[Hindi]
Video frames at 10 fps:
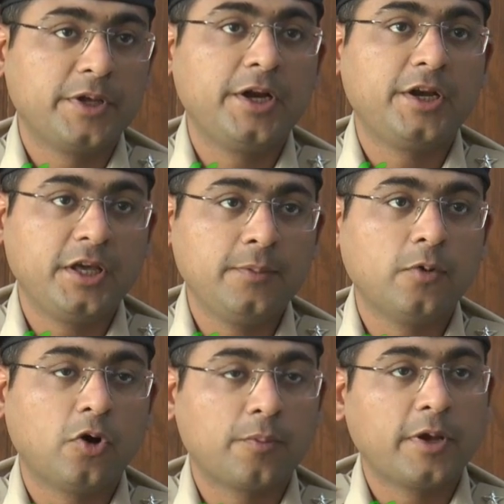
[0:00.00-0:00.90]
मेरी
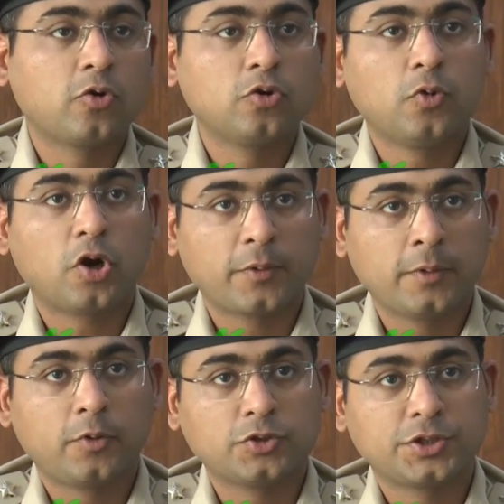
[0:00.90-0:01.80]
टीम और मैं खुद मौके
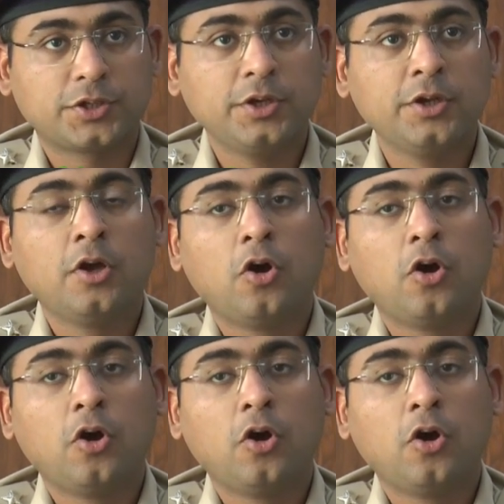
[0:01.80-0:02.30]
पे पहुंचे थे